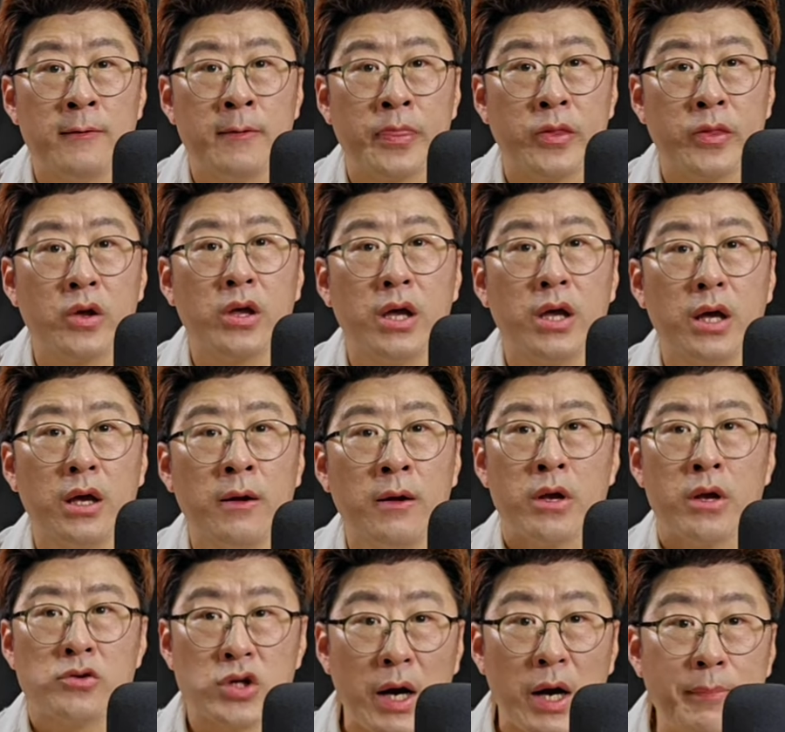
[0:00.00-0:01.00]
특히
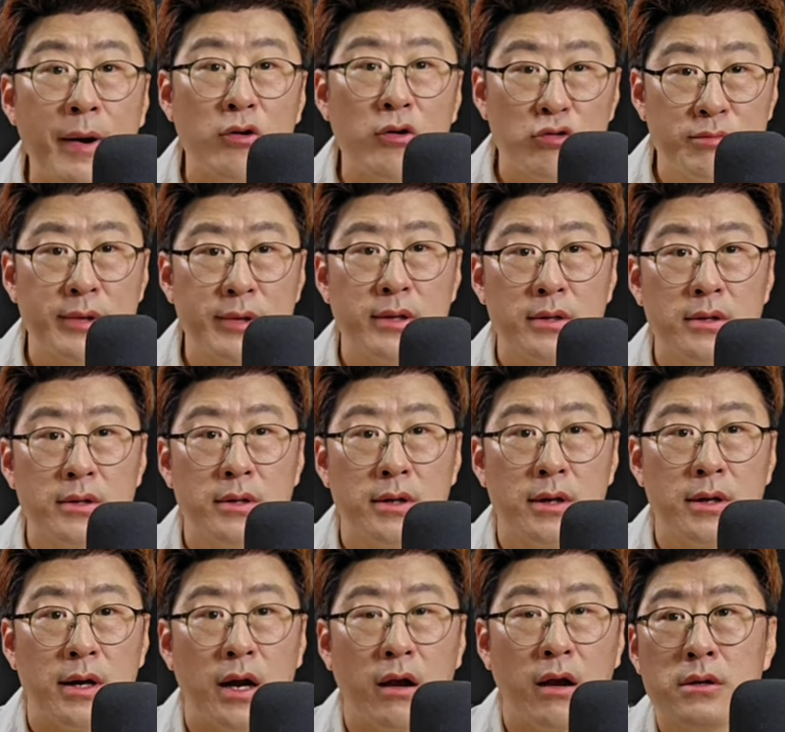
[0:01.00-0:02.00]
좌파
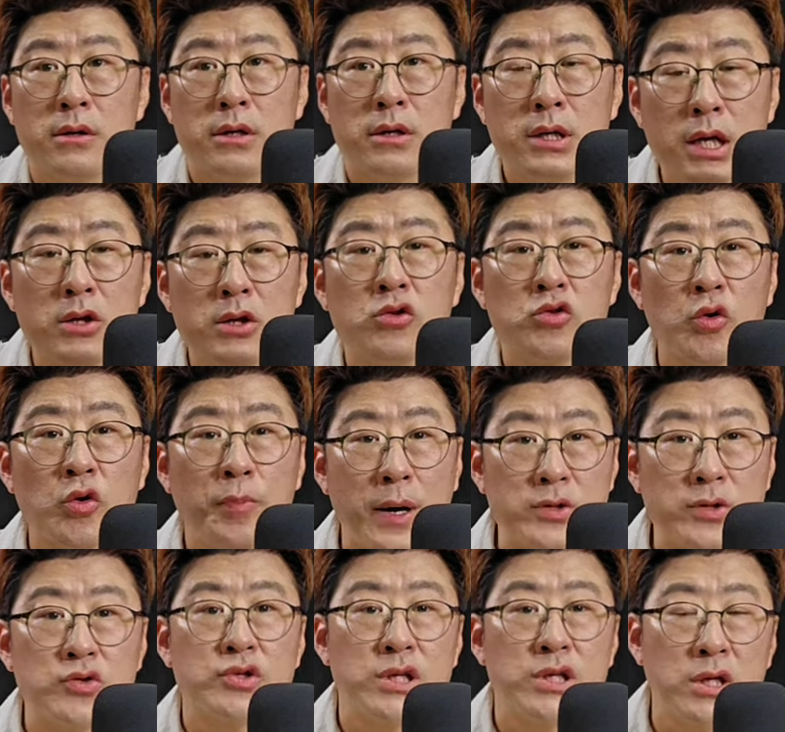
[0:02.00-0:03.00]
국민들 그래도 또
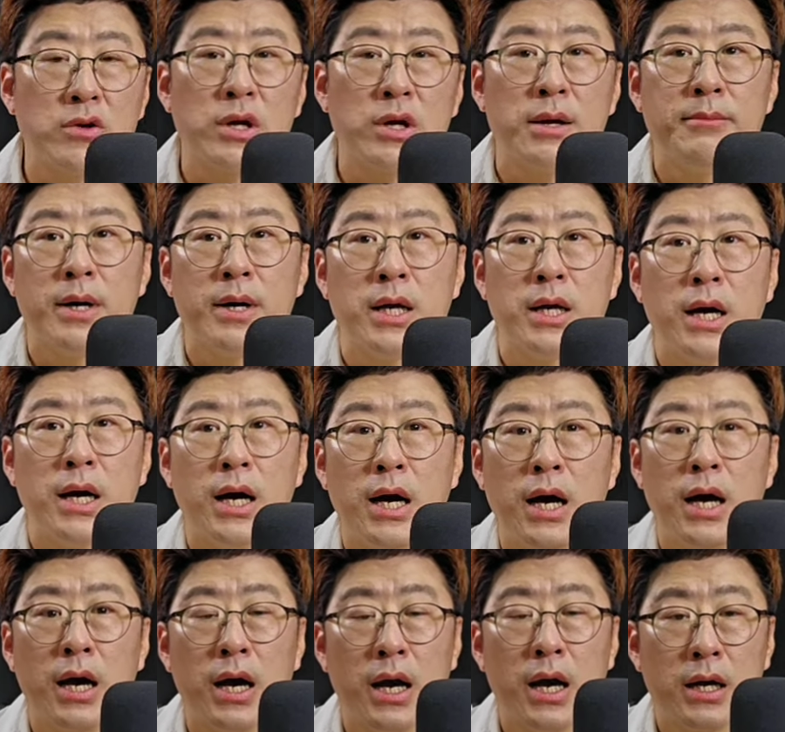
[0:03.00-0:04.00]
박수 칠 거란
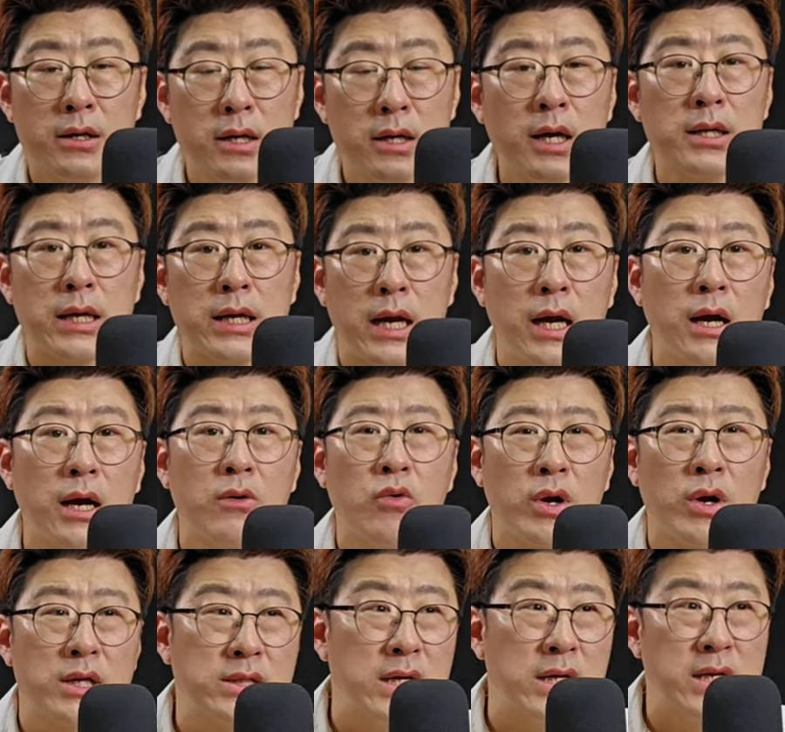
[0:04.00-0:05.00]
말이야. 그러니까 나라가
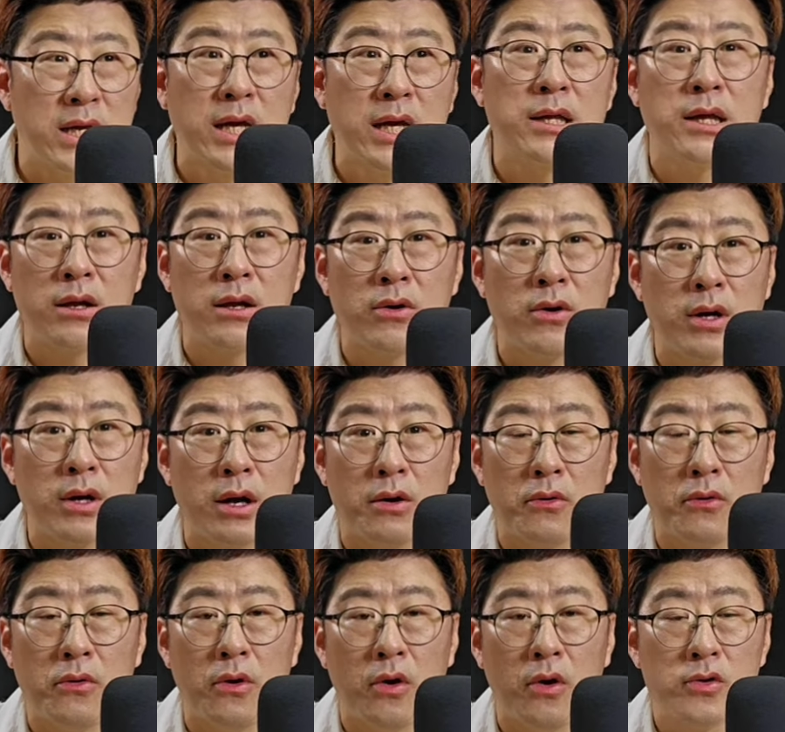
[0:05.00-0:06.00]
꼬라지가 이렇게 되는
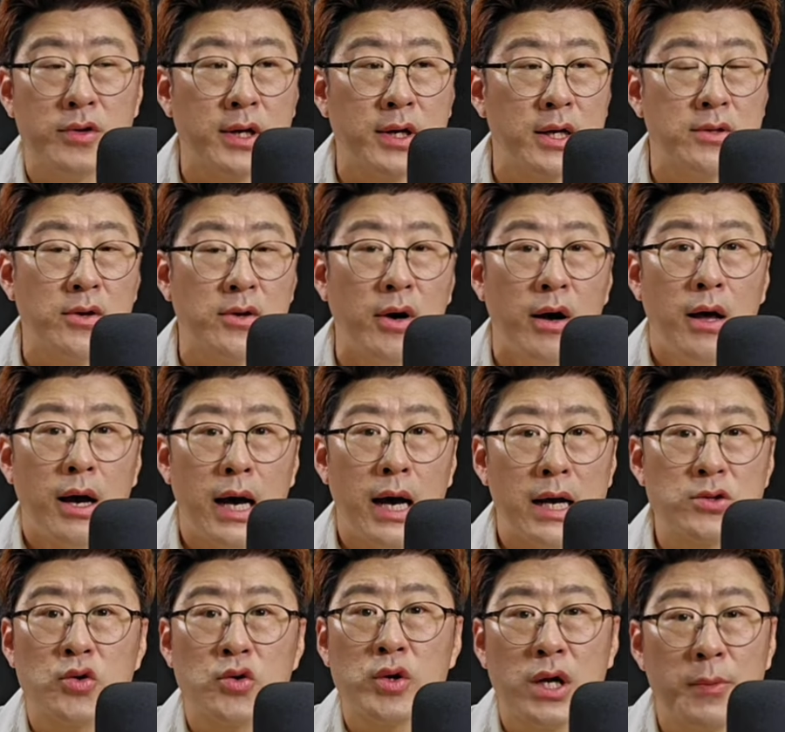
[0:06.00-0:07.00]
거라고. 어디 가서
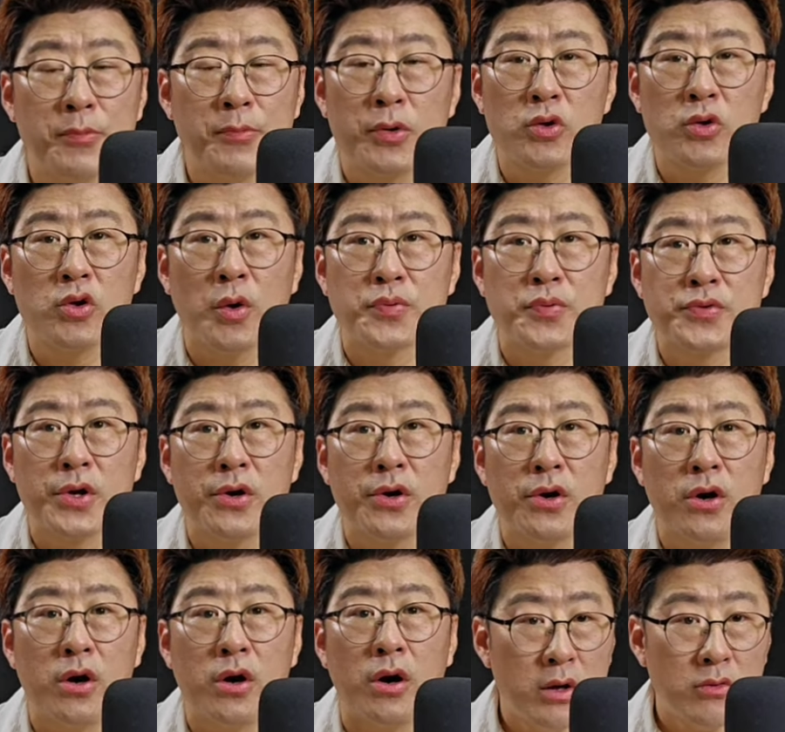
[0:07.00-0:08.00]
하소연할 필요도
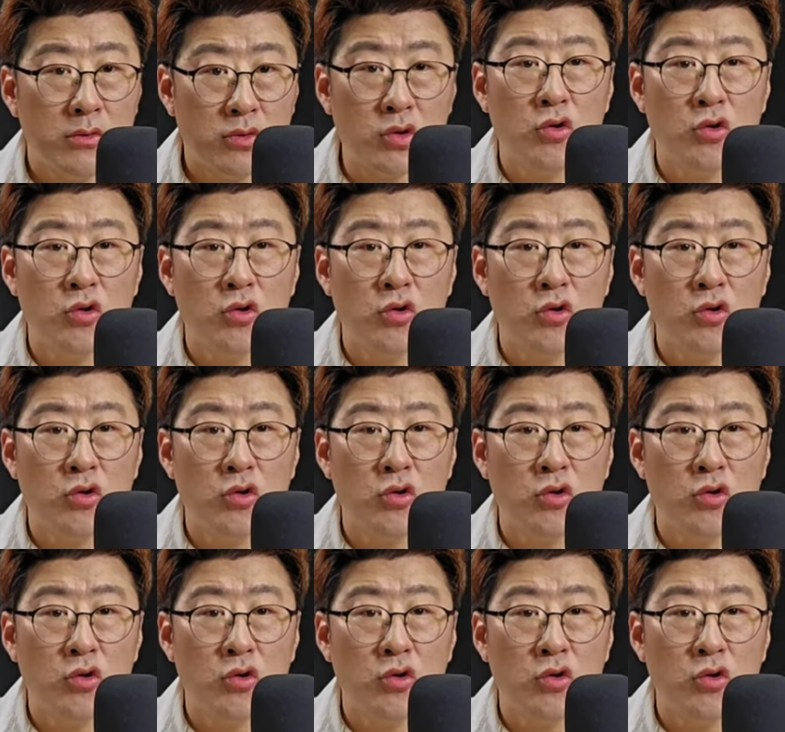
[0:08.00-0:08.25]
없어요. 우리